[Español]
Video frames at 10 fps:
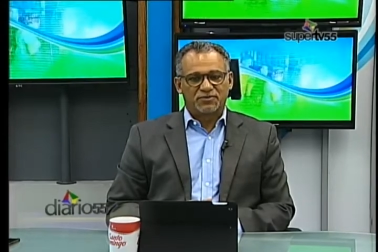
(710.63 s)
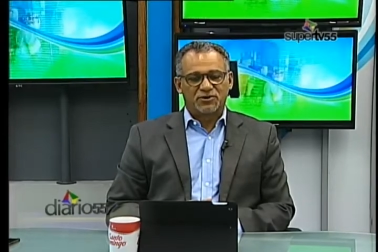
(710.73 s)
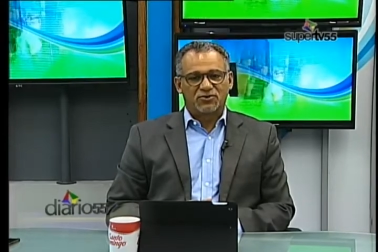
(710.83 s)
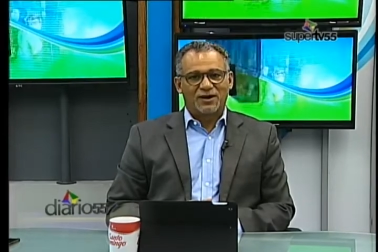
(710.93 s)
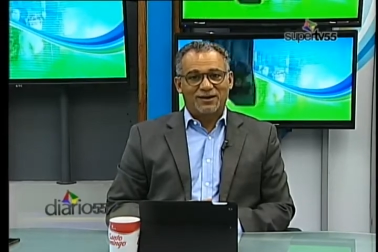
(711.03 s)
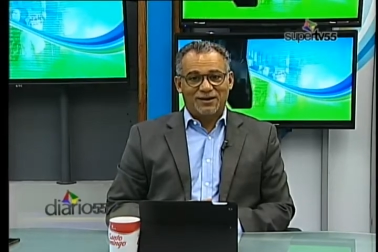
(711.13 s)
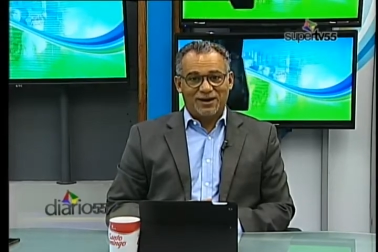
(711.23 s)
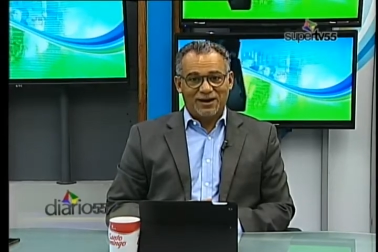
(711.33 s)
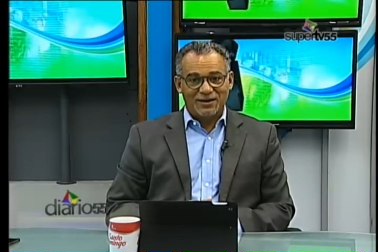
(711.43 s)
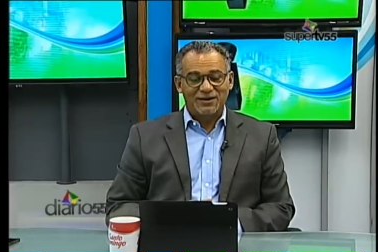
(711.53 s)
pero
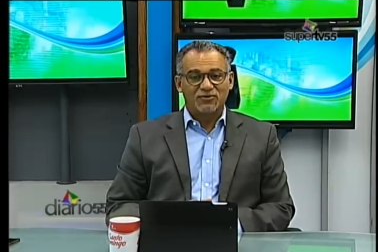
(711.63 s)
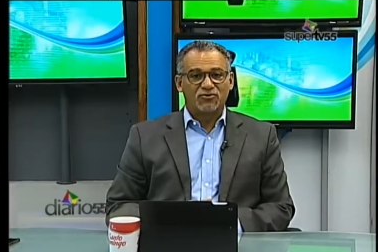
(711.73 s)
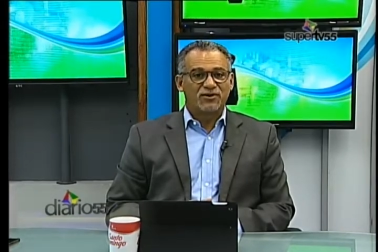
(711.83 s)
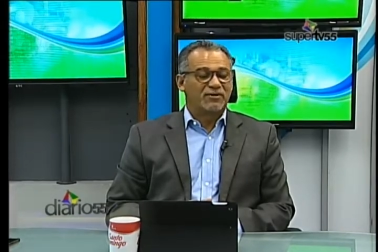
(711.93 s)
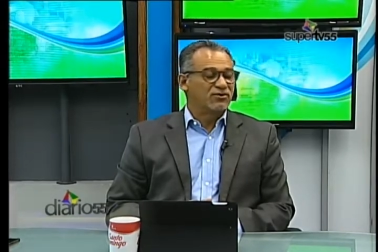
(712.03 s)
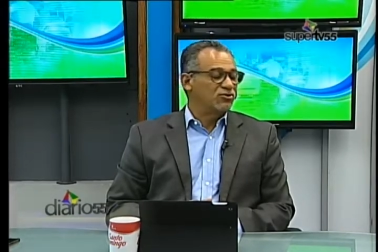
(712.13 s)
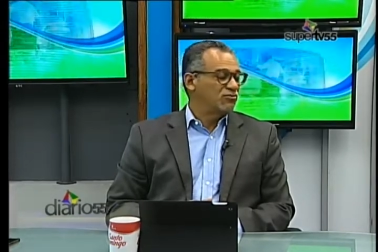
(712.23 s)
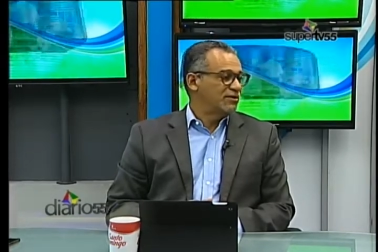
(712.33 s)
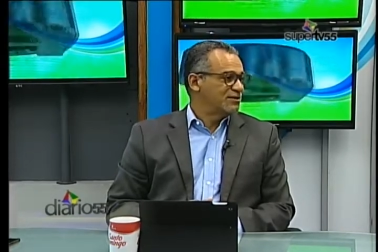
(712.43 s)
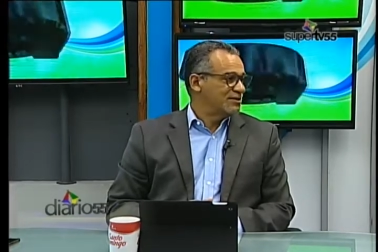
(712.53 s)
ahí es donde
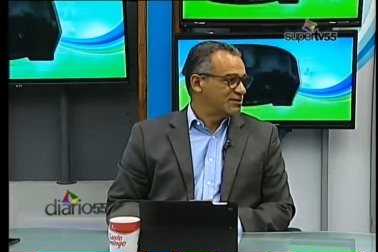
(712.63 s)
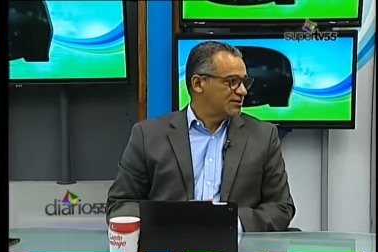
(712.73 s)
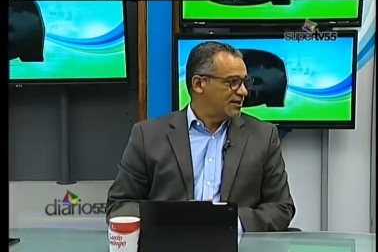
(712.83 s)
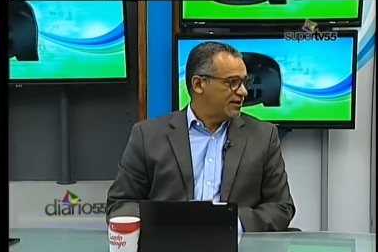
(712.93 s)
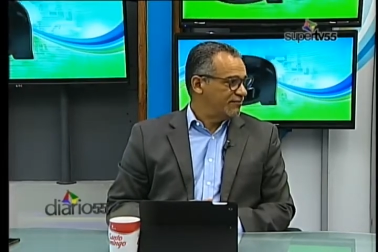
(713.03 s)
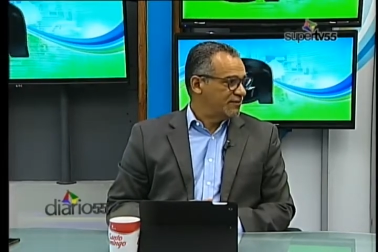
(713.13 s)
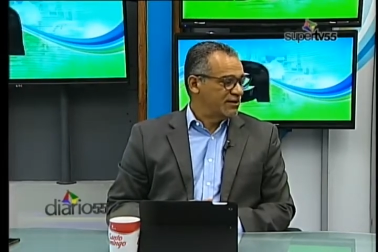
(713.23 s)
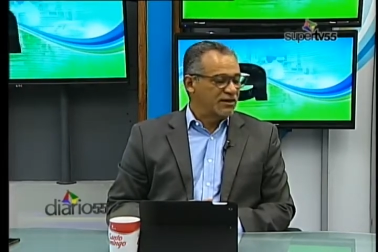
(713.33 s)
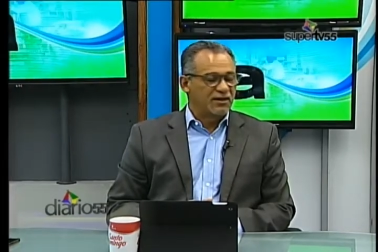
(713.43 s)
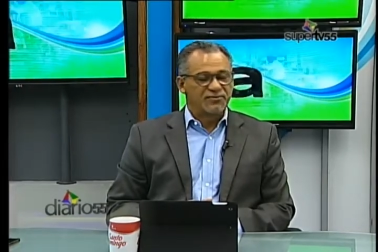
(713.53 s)
mayormente se da
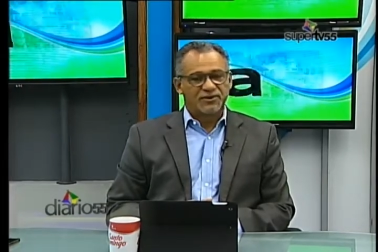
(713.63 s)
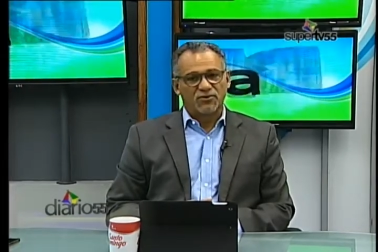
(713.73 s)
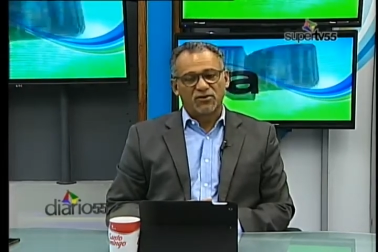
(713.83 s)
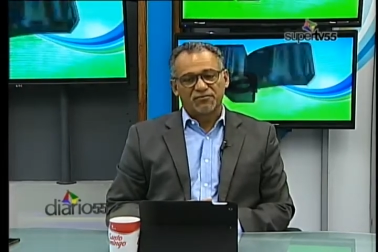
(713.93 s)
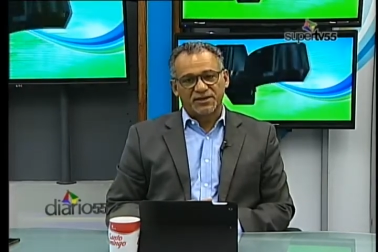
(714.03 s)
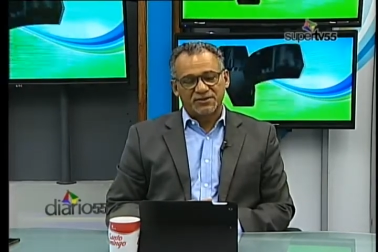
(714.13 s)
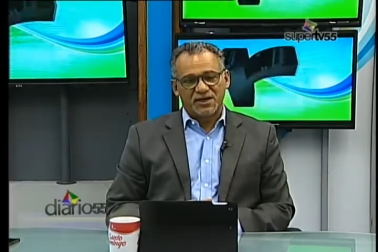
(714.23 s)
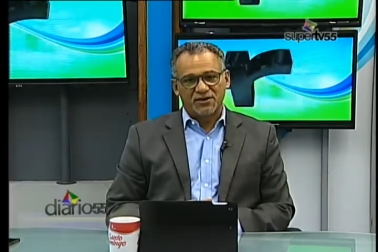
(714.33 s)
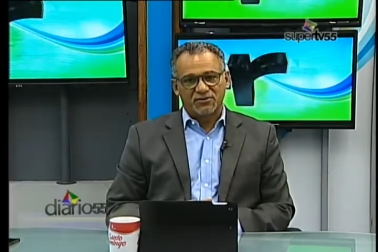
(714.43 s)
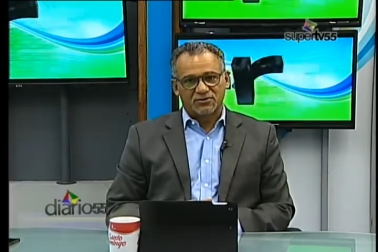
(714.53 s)
entre los
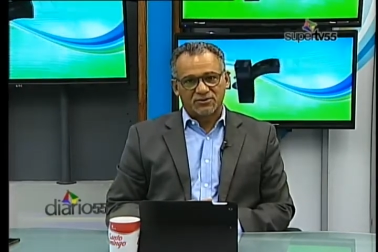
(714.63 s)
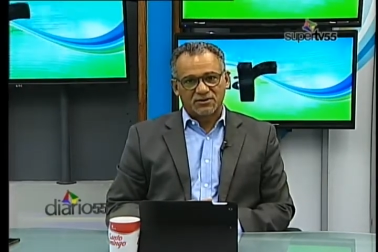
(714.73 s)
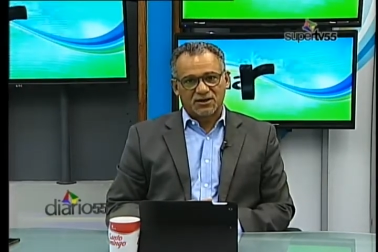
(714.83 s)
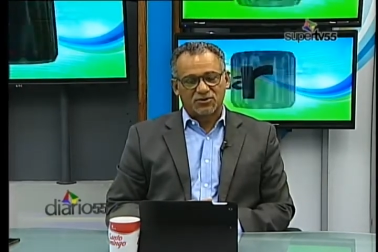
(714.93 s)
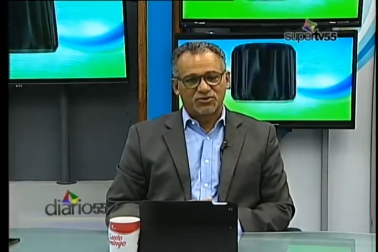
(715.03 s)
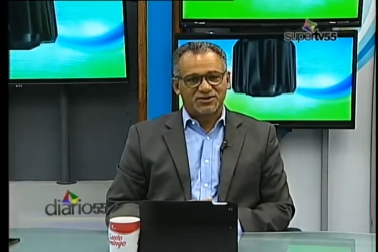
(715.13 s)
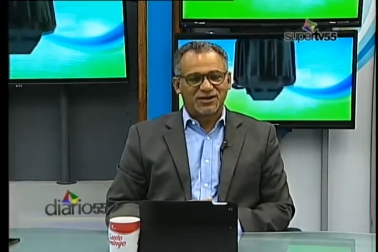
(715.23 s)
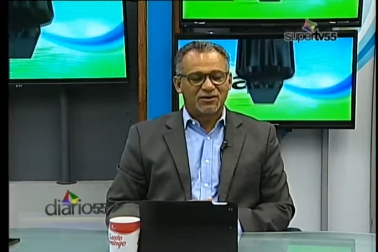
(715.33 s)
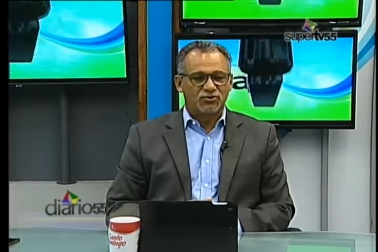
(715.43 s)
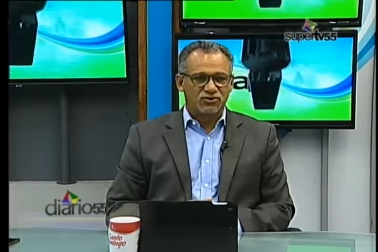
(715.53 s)
empresarios, qué tú
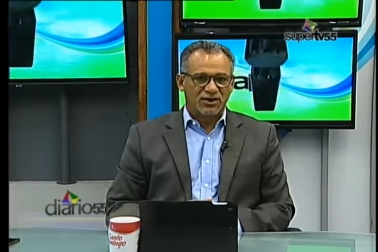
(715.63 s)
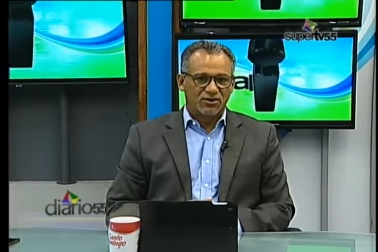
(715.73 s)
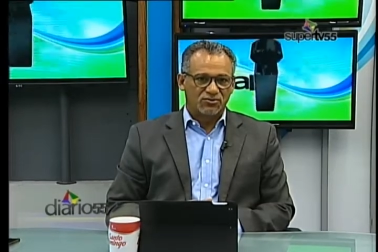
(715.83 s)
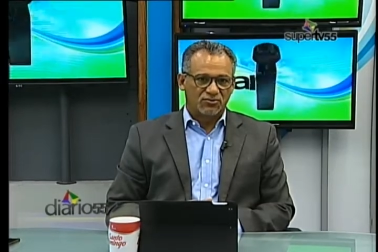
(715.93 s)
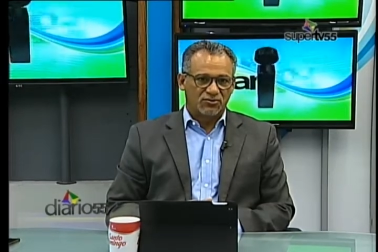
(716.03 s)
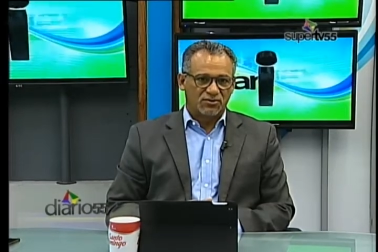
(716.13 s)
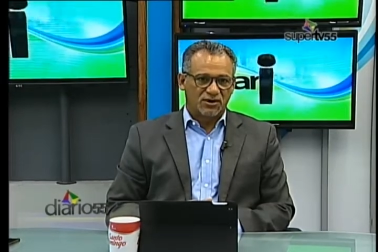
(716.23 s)
estás negociando,